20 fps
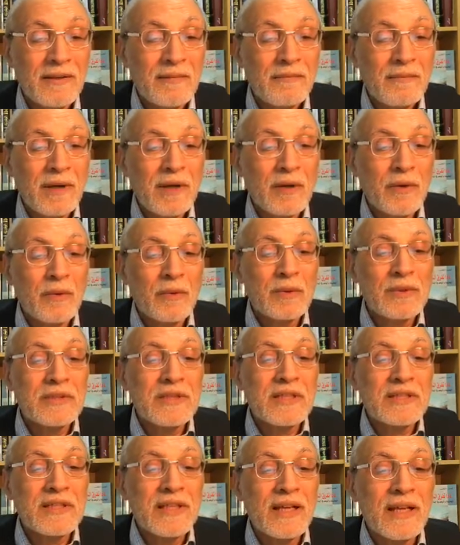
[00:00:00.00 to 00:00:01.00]
بيروت
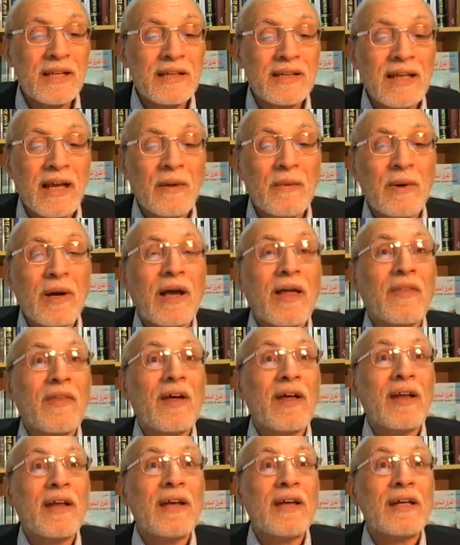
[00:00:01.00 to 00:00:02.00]
سلسلة نحو
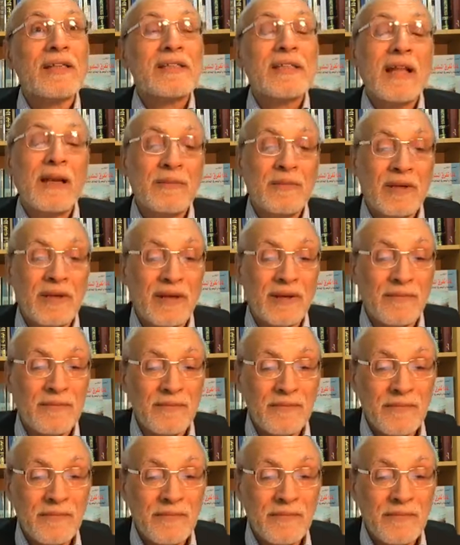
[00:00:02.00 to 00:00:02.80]
حضارة إسلامية